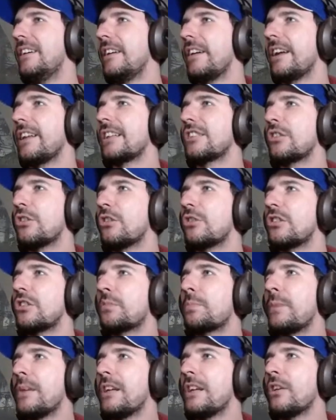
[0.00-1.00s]
E eh, adesso io ti
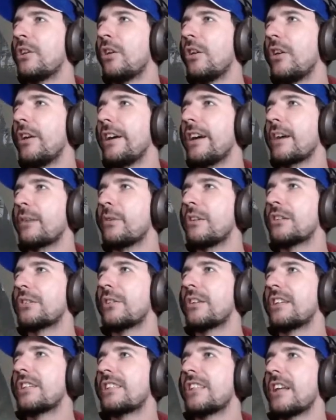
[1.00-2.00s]
spingo, è a
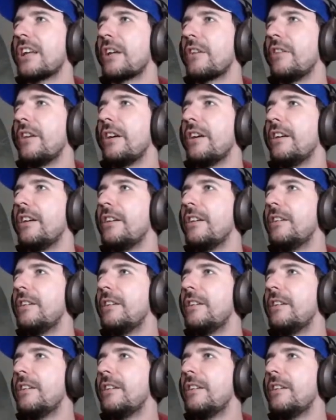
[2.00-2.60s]
questo che serve.